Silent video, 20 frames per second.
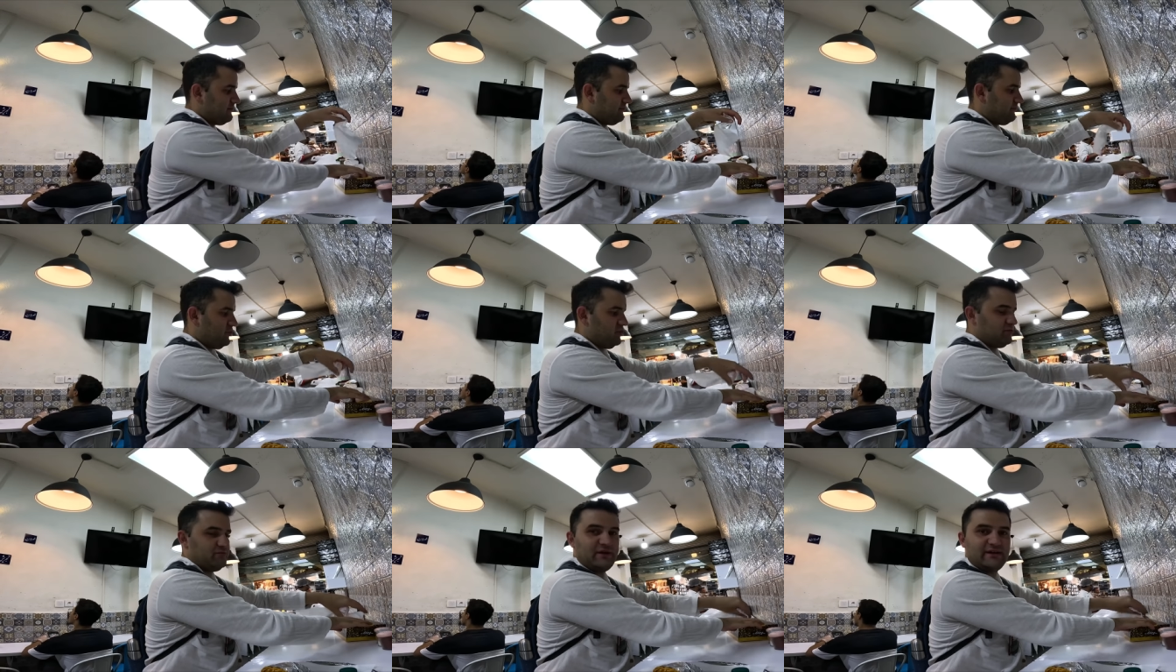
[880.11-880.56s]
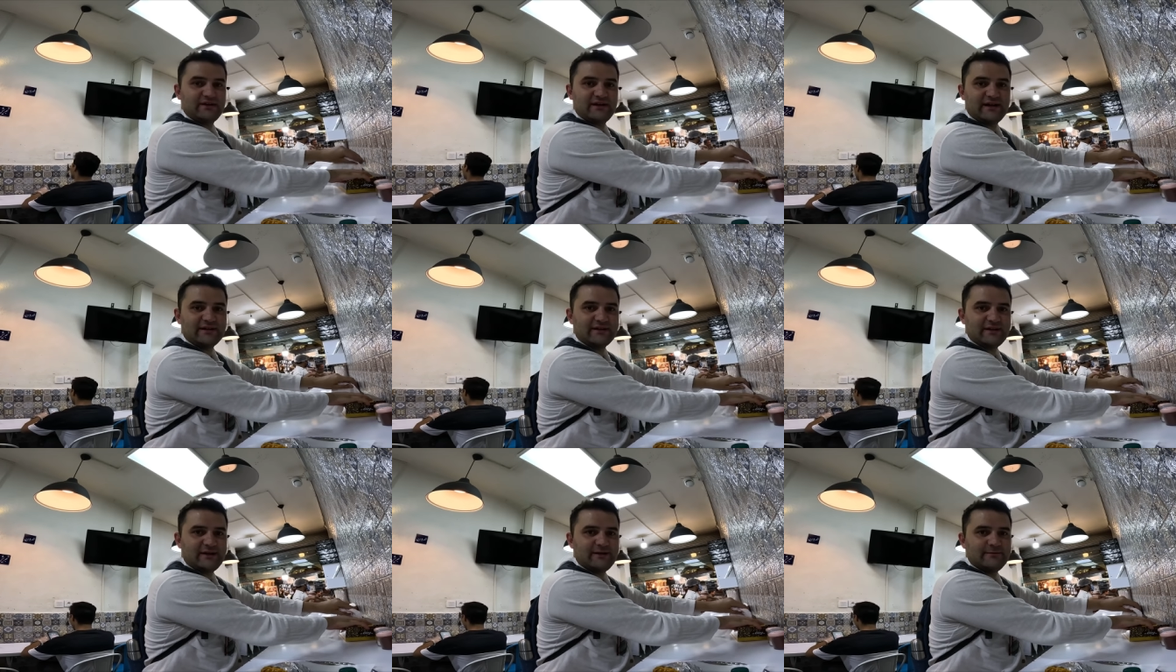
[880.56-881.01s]
bol
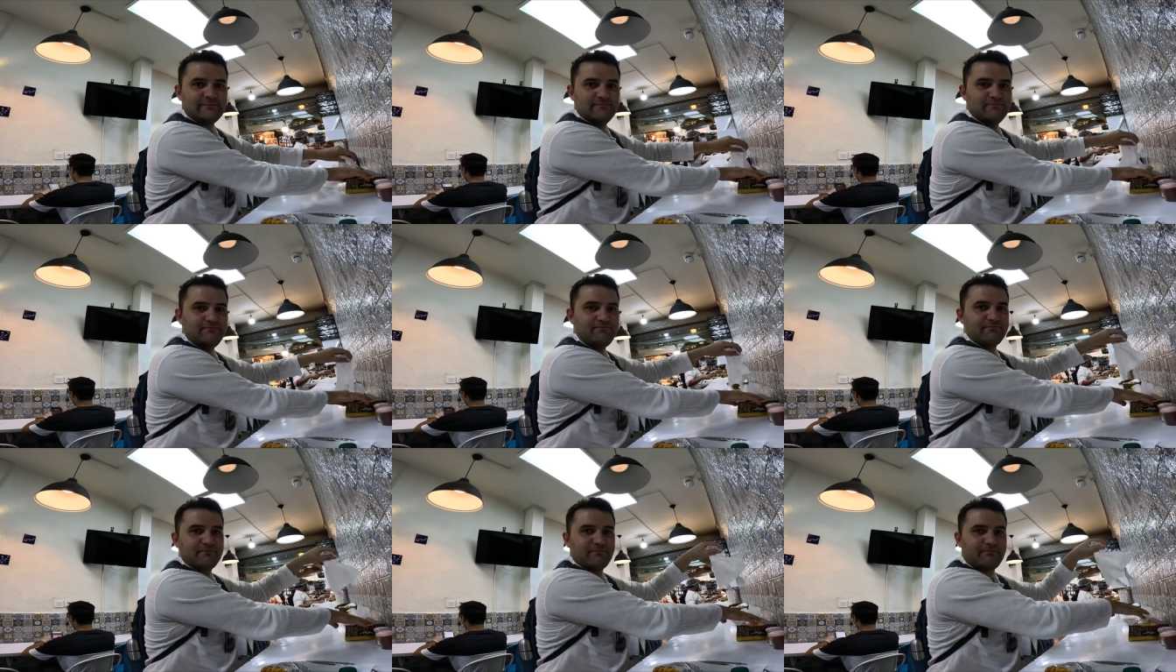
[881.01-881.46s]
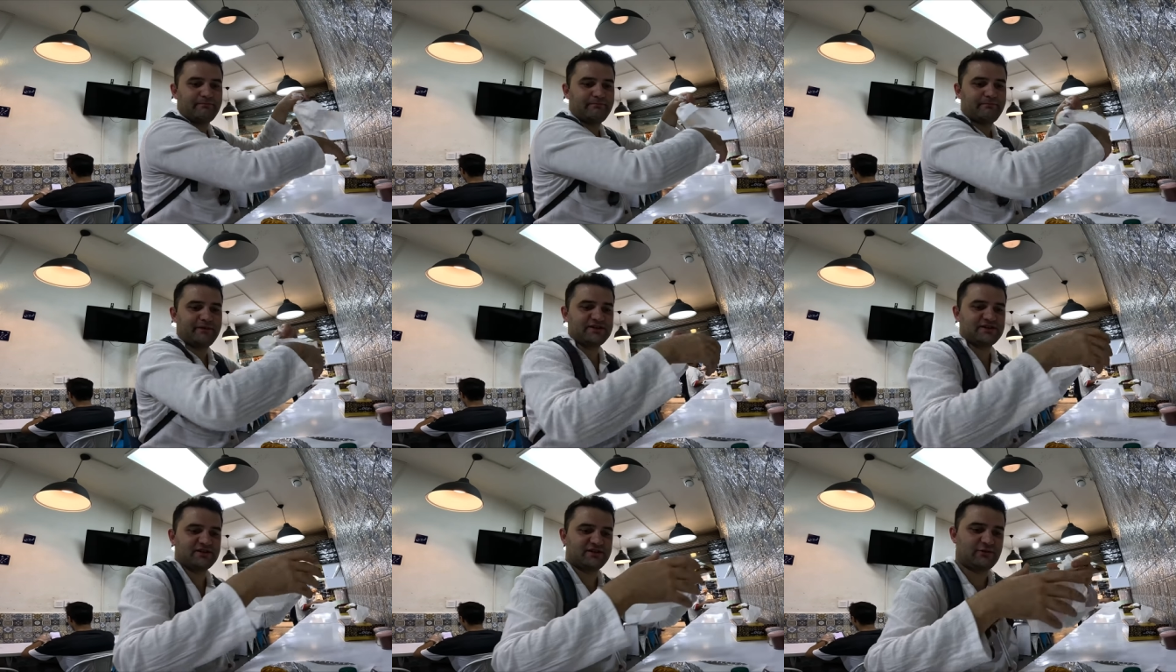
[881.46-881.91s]
miktarda
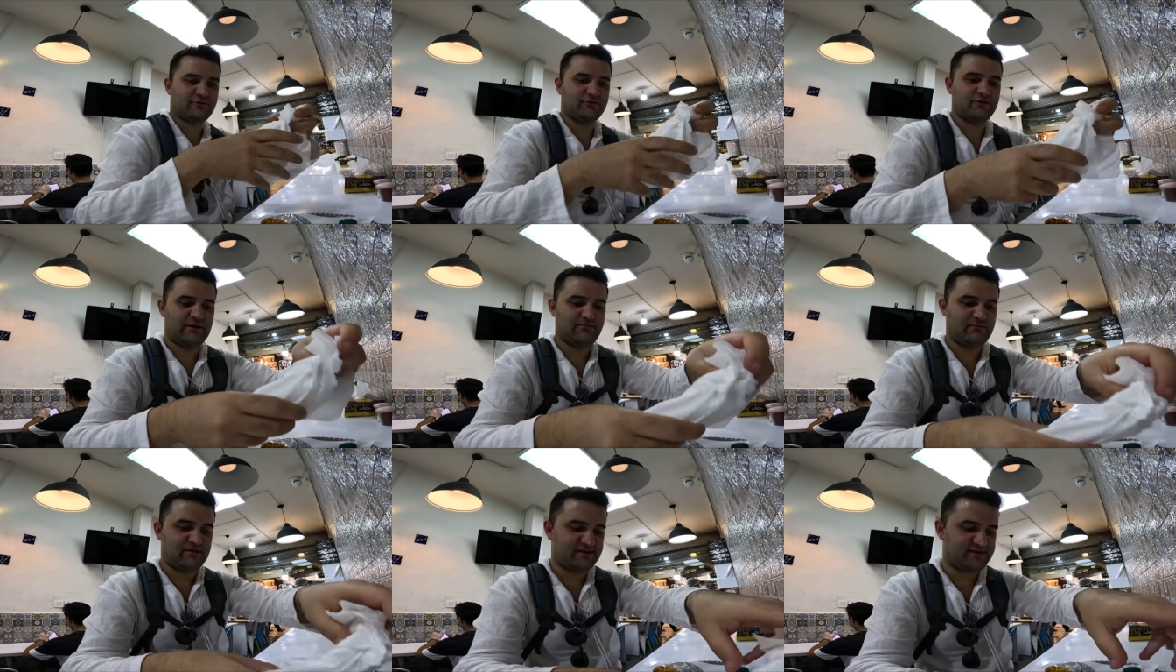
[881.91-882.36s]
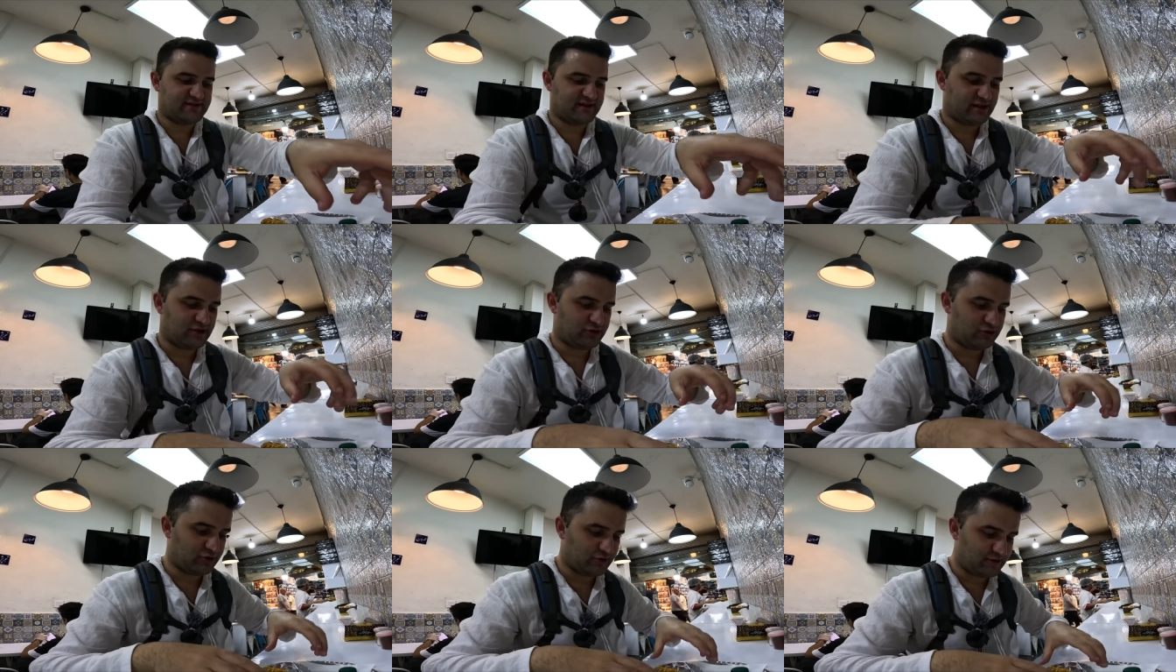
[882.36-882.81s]
peçete kullanmanız
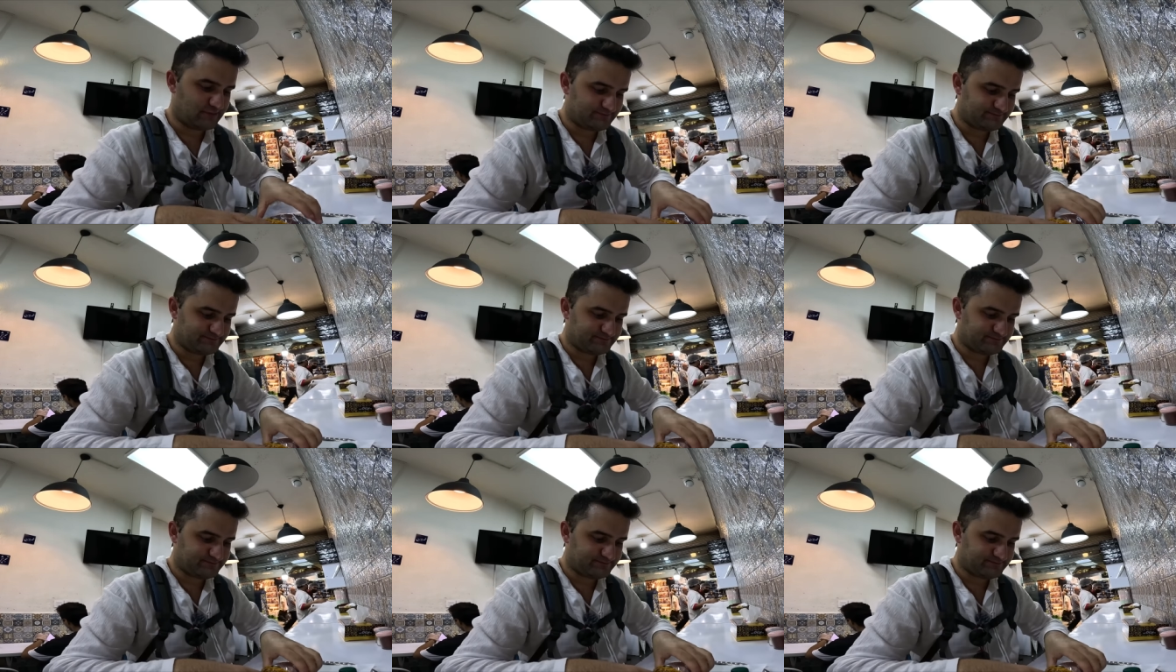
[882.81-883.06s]
gerekiyor.